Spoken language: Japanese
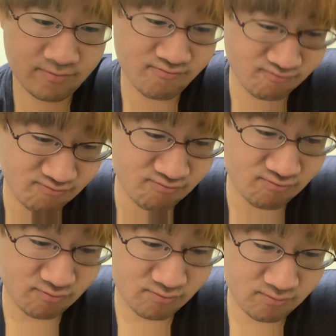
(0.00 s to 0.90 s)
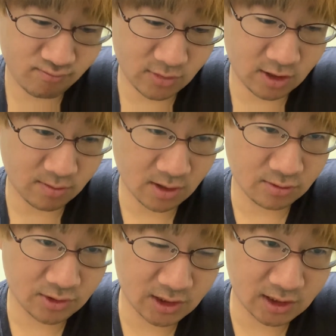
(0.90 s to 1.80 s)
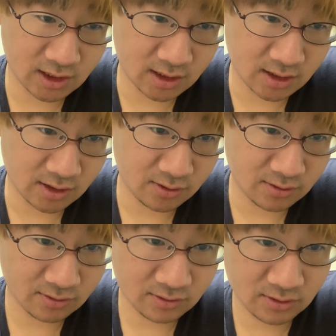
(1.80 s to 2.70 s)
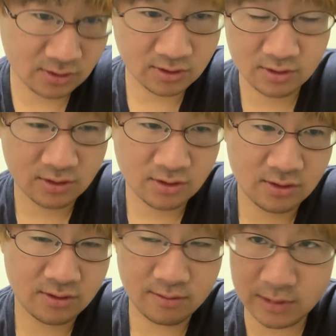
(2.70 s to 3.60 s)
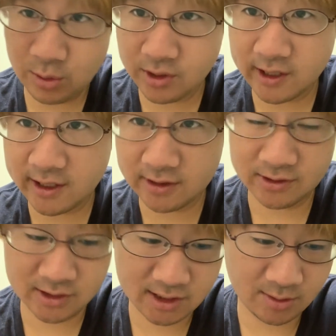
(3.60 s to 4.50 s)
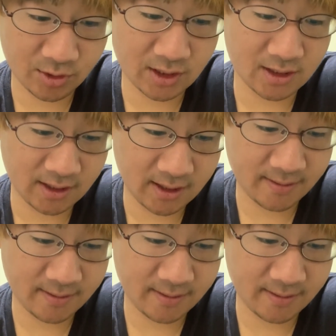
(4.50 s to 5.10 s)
うん。まあまあ不思議ですけど。まあこれが確率ってもんですね。